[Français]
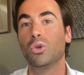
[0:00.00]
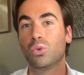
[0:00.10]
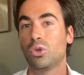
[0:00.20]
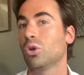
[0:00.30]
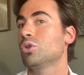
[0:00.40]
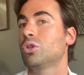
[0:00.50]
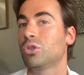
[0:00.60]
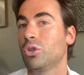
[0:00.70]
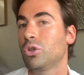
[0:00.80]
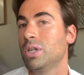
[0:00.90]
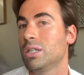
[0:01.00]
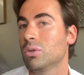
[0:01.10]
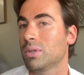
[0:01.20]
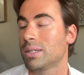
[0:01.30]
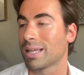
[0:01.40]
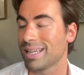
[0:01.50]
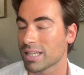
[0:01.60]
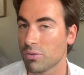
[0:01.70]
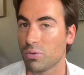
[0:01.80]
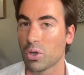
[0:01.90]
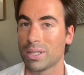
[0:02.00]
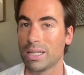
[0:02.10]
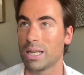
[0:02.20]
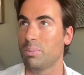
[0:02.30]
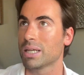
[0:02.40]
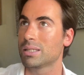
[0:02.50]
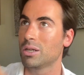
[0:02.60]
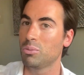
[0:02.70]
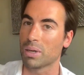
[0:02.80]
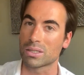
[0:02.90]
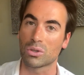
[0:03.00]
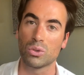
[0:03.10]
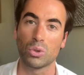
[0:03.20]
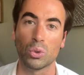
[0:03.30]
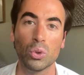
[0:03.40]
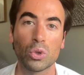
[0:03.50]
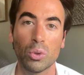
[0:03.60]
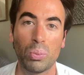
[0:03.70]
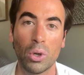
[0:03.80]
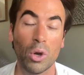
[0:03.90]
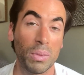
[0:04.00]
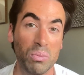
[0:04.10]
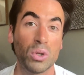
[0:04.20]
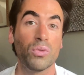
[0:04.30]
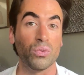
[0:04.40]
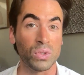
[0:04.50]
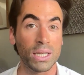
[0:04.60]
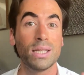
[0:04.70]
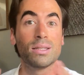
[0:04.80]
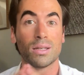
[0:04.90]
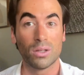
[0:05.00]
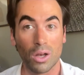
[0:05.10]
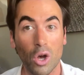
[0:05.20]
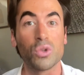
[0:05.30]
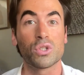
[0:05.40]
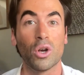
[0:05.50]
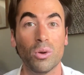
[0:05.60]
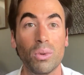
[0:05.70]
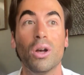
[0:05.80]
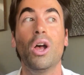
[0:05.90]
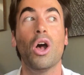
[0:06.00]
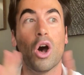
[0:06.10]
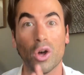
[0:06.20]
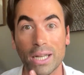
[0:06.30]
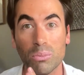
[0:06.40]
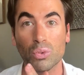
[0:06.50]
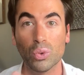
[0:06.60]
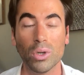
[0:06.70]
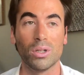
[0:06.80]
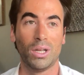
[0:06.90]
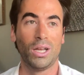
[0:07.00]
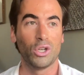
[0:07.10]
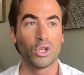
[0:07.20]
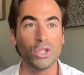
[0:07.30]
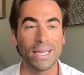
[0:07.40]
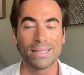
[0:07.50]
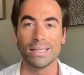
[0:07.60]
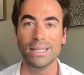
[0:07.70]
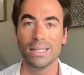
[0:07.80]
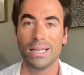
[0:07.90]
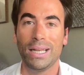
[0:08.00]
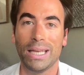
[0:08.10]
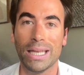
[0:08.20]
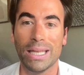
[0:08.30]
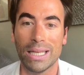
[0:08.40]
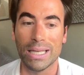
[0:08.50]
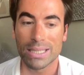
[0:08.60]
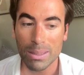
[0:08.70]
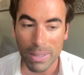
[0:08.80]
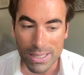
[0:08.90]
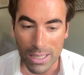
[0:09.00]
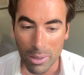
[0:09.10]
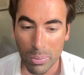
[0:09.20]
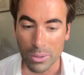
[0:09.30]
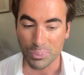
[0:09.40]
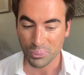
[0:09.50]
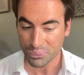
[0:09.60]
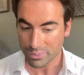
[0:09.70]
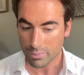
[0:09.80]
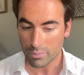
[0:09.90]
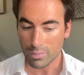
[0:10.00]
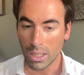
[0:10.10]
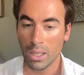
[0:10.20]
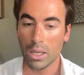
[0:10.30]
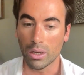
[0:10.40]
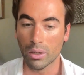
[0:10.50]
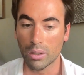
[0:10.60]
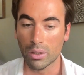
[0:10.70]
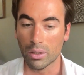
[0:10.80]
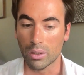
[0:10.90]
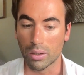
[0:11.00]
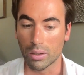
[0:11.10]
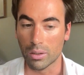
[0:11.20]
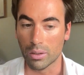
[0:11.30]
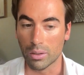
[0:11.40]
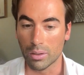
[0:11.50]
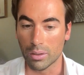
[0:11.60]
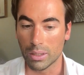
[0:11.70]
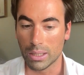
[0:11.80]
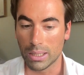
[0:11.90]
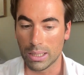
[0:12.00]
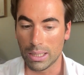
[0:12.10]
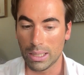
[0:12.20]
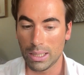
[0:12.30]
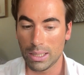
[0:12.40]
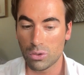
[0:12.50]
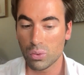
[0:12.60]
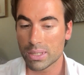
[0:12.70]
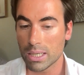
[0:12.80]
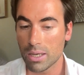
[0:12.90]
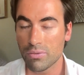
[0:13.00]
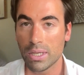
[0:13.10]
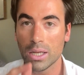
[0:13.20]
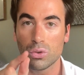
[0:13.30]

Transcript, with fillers: tout en ressentant une connexion très très forte avec la personne parce que sur d'autres plans, en même temps, vous êtes ensemble, en amour, connectés, et c'est pas simple. Euh, et tout ça vient